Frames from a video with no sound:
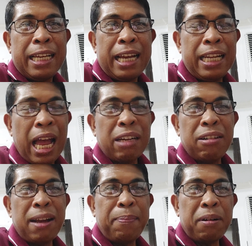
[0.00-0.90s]
ah,
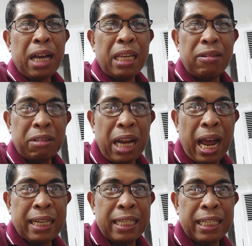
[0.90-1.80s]
lalo na po kay
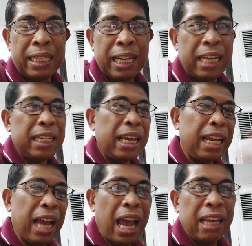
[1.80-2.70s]
Judas.
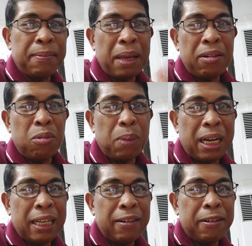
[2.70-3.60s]
Kasi kahit meron
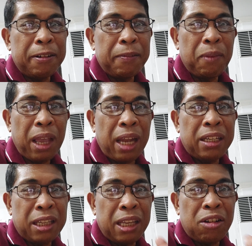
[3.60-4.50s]
pa kayong
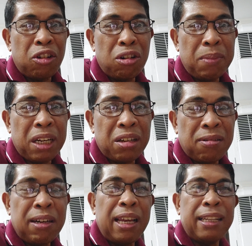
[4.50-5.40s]
Health Economics
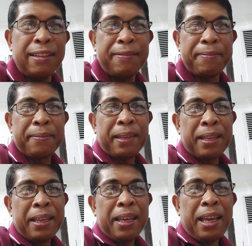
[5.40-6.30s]
Unit,
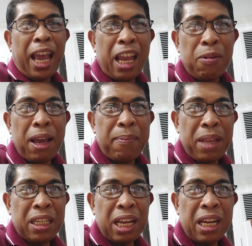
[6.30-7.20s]
and we
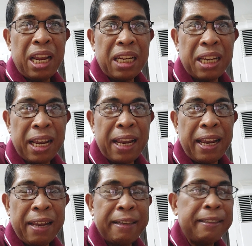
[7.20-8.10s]
have the CDC,